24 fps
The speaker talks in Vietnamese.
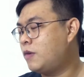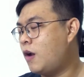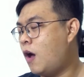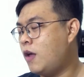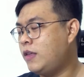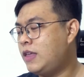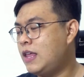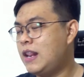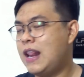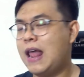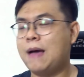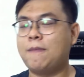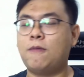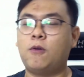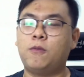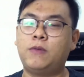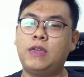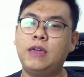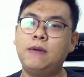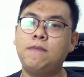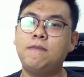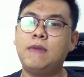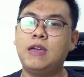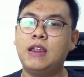đó chính là một
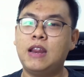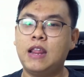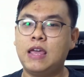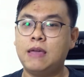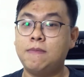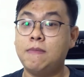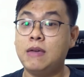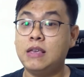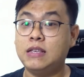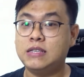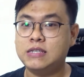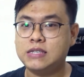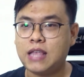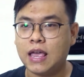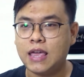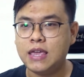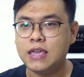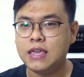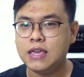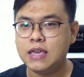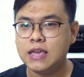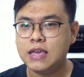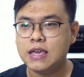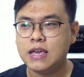chiếc mini PC
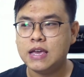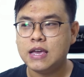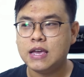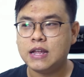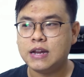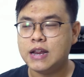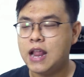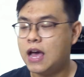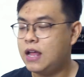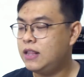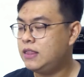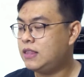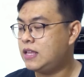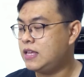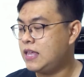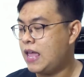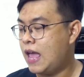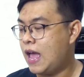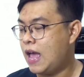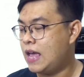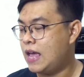đến từ nhà